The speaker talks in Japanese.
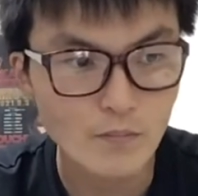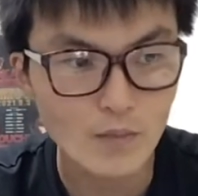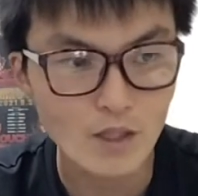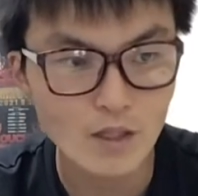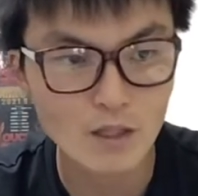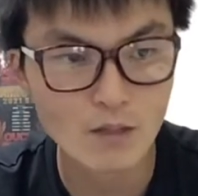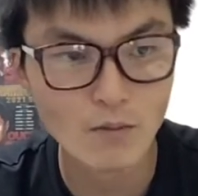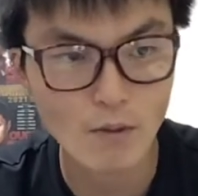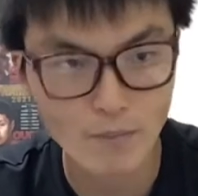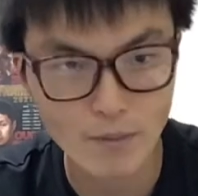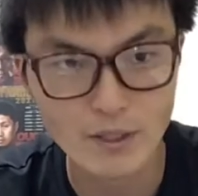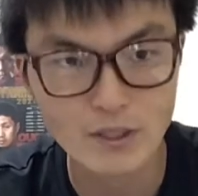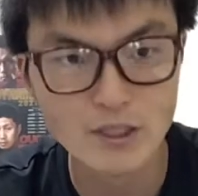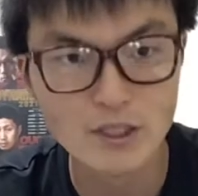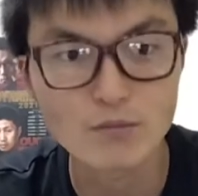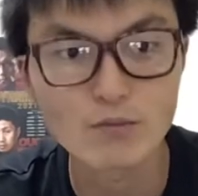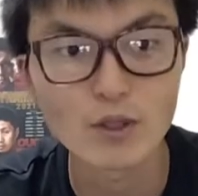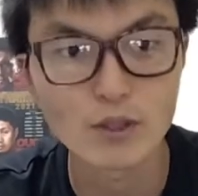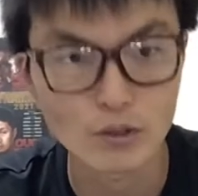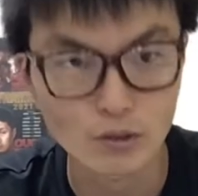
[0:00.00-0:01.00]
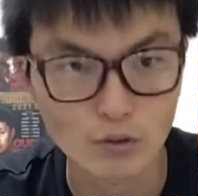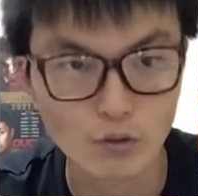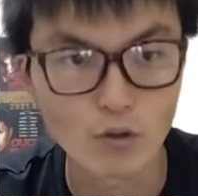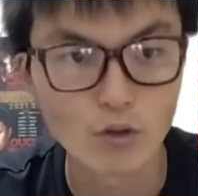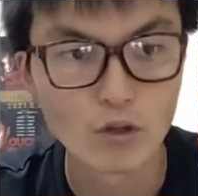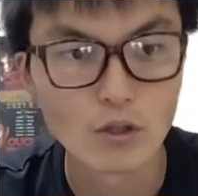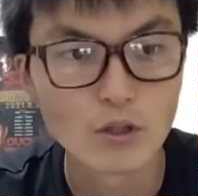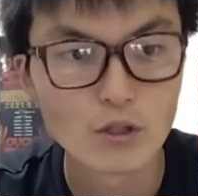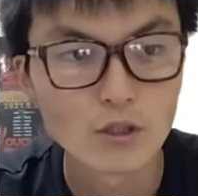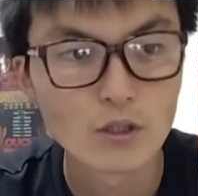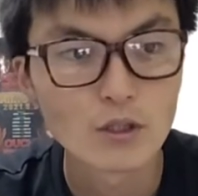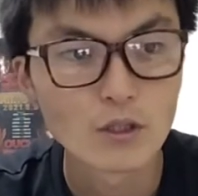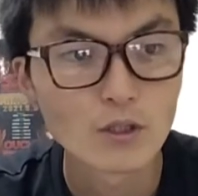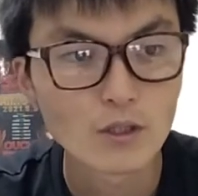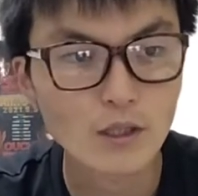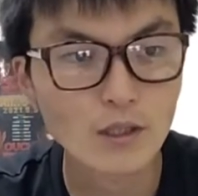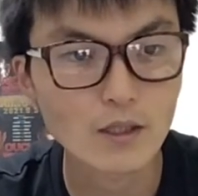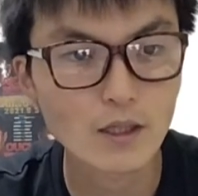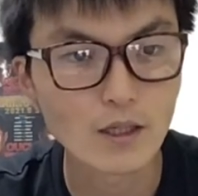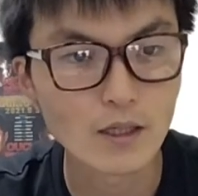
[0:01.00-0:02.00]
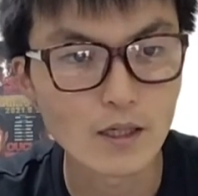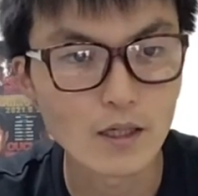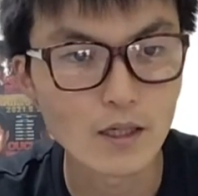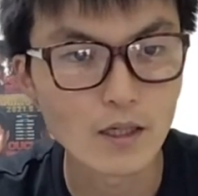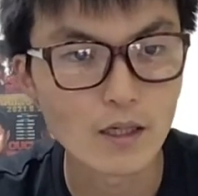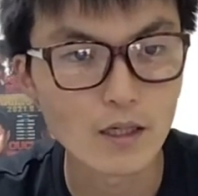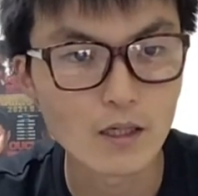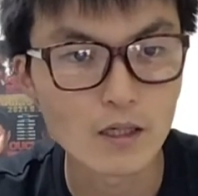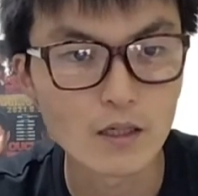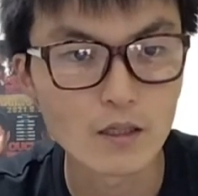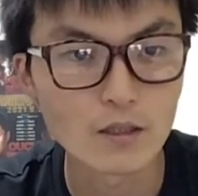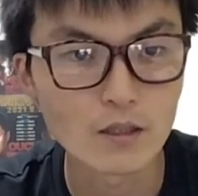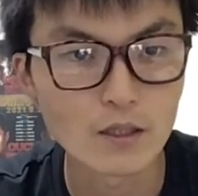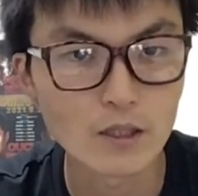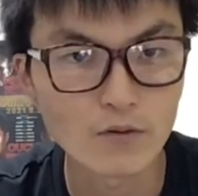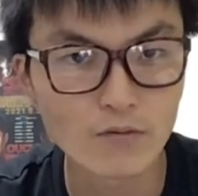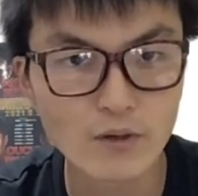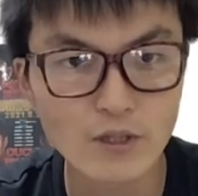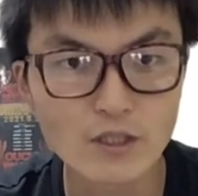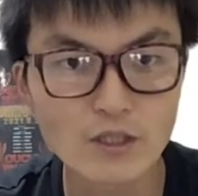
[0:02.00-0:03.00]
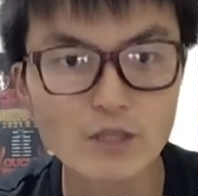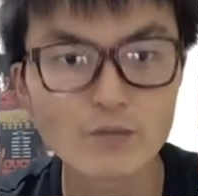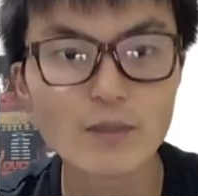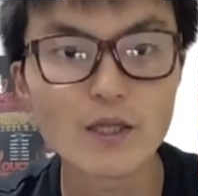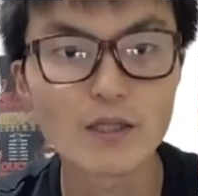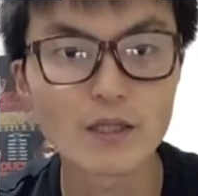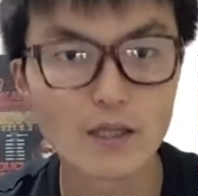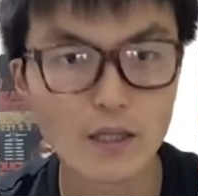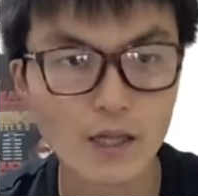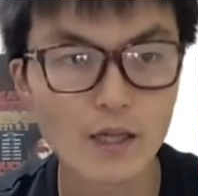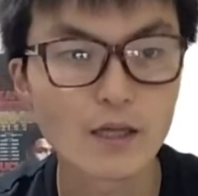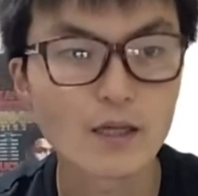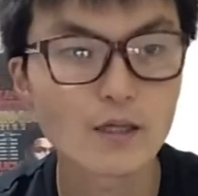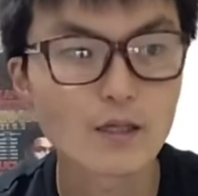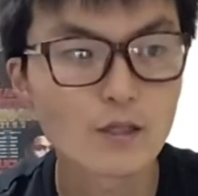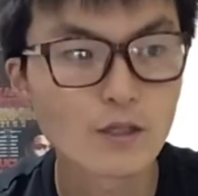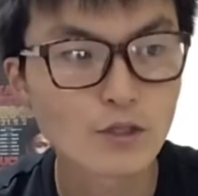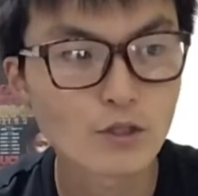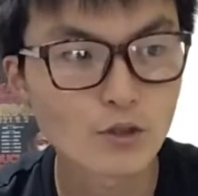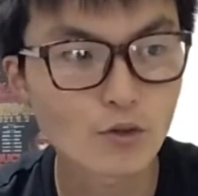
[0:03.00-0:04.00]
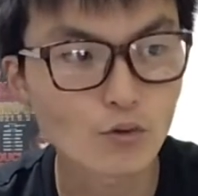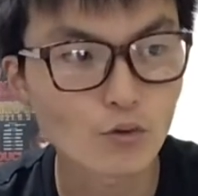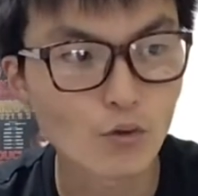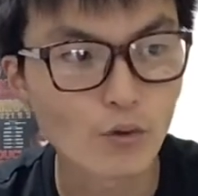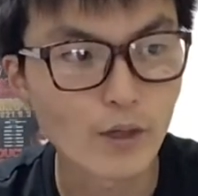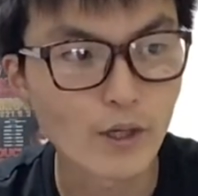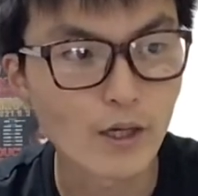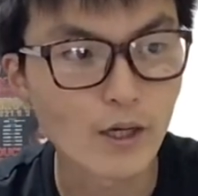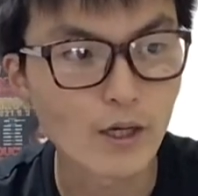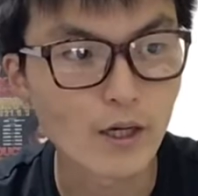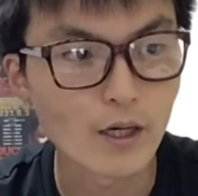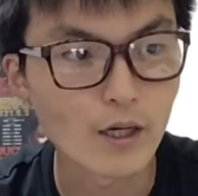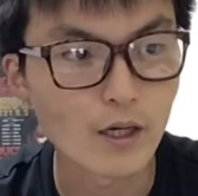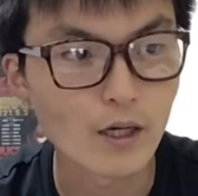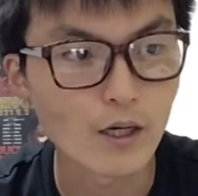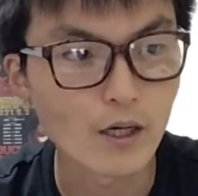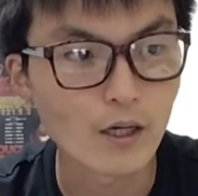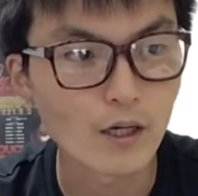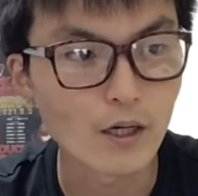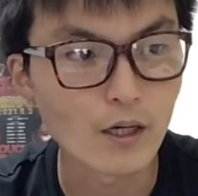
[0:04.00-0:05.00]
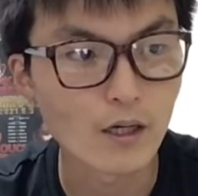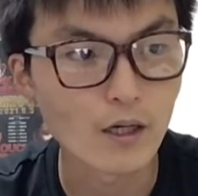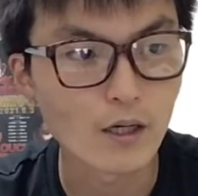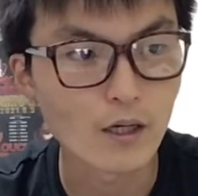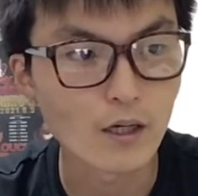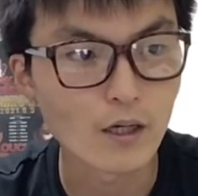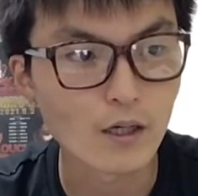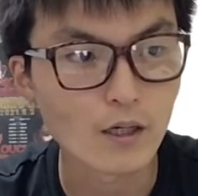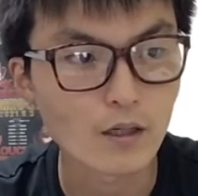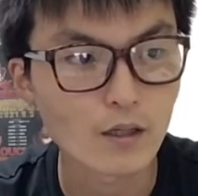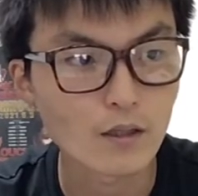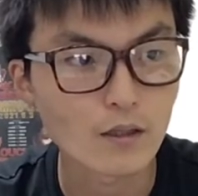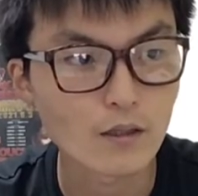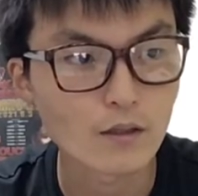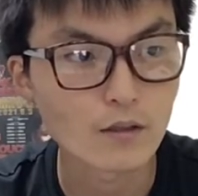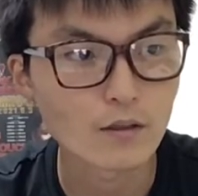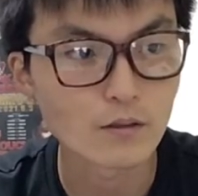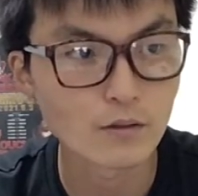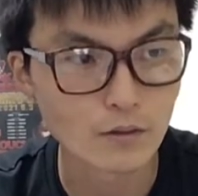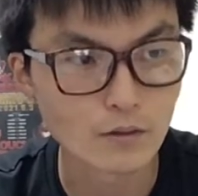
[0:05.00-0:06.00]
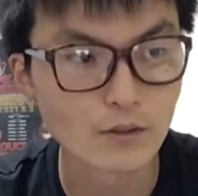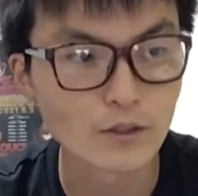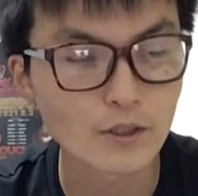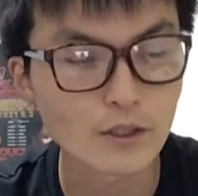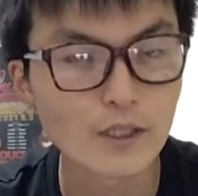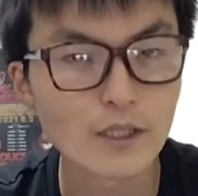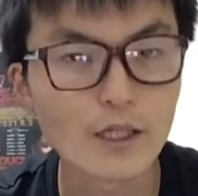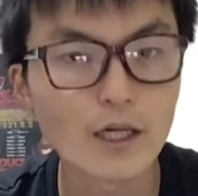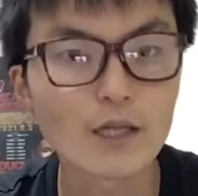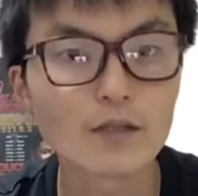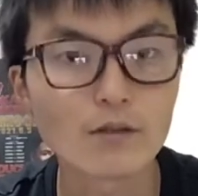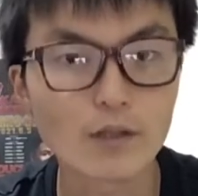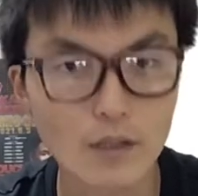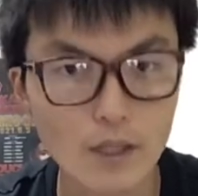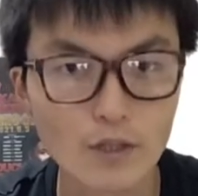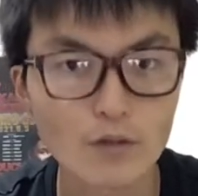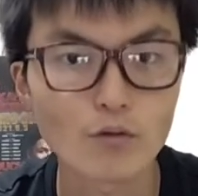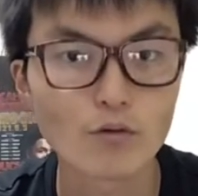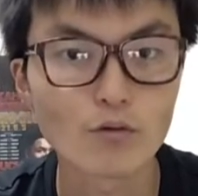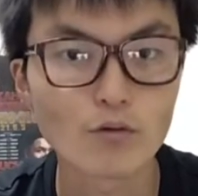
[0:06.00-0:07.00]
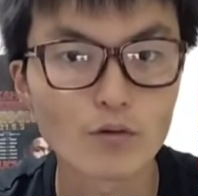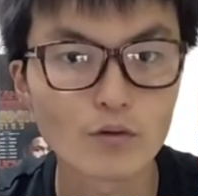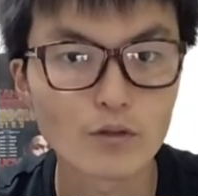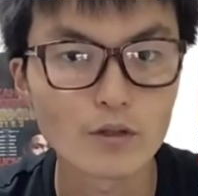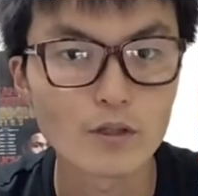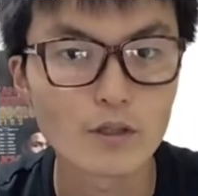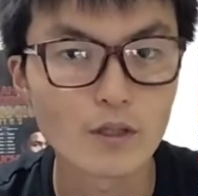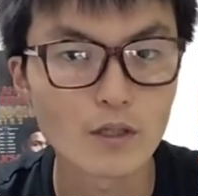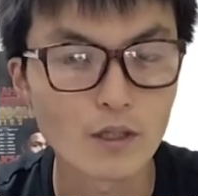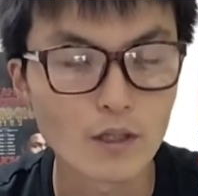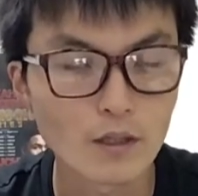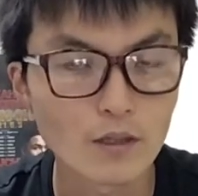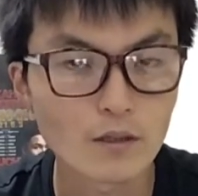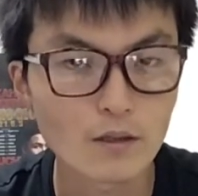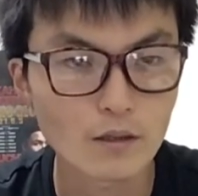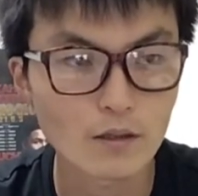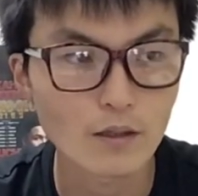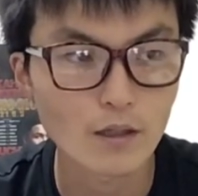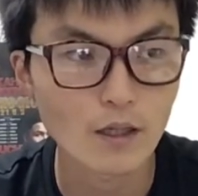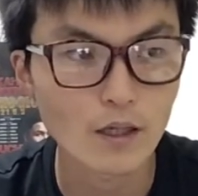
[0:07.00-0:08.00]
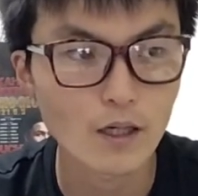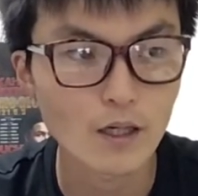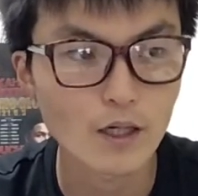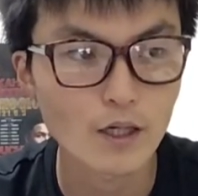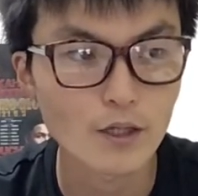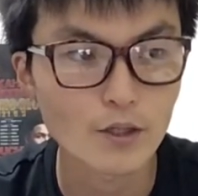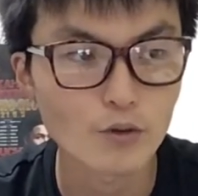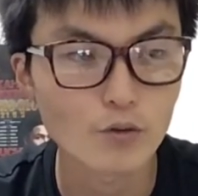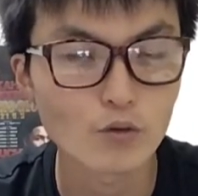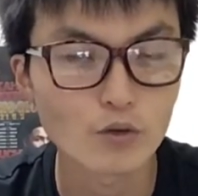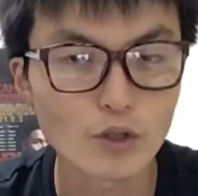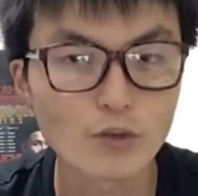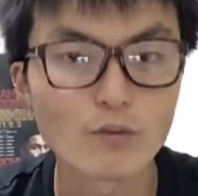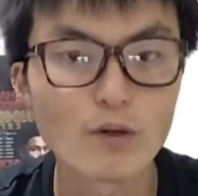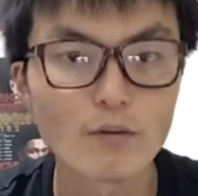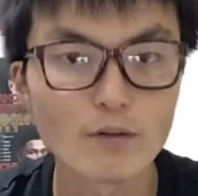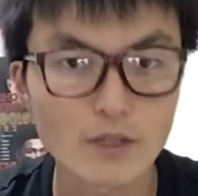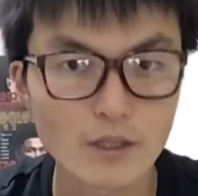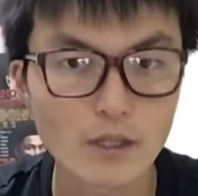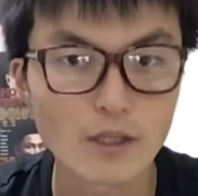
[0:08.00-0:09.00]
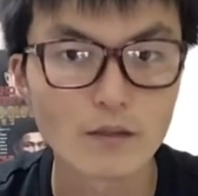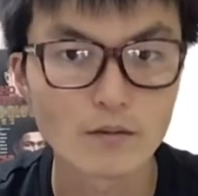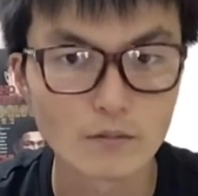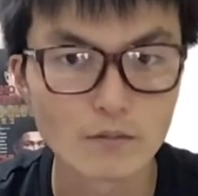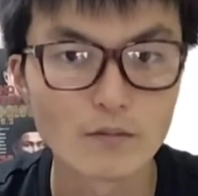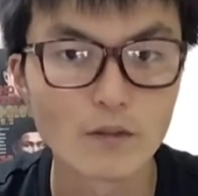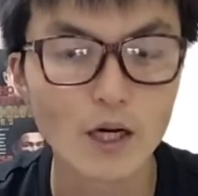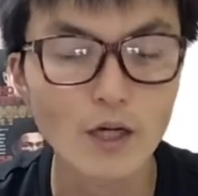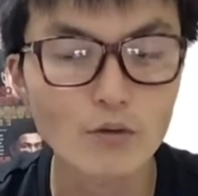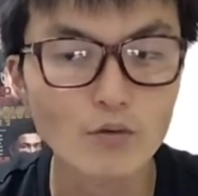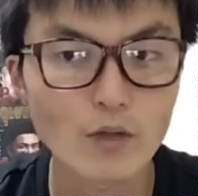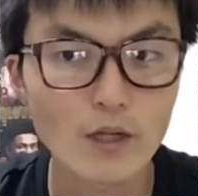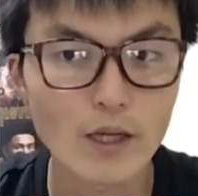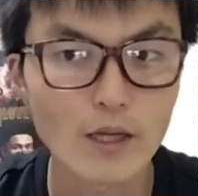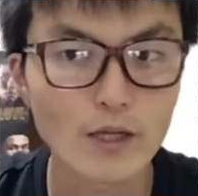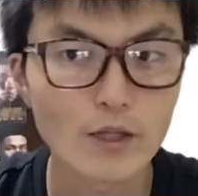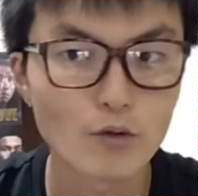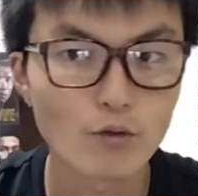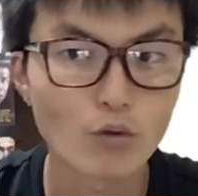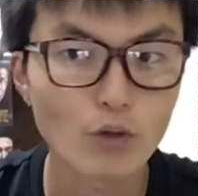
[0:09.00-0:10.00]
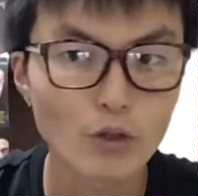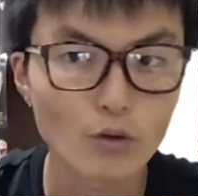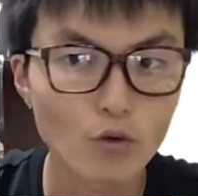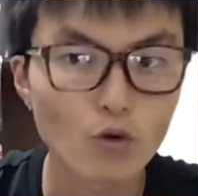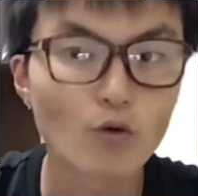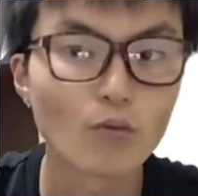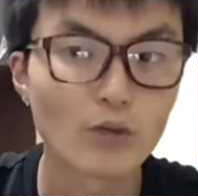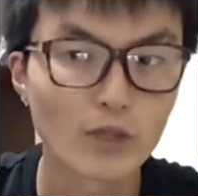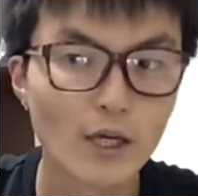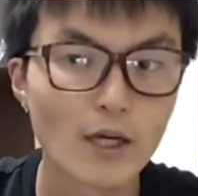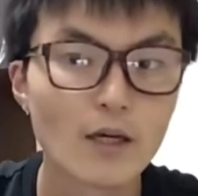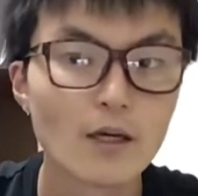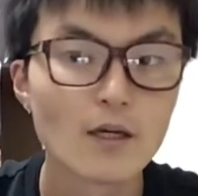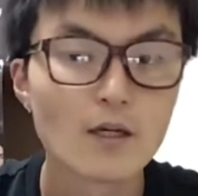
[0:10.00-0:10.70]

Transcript: でもパンチもあるとただ、えディフェンス面でねちょっと、えーうん、隙があるかなといったように思いますね、うん、あとで、え動画の方もね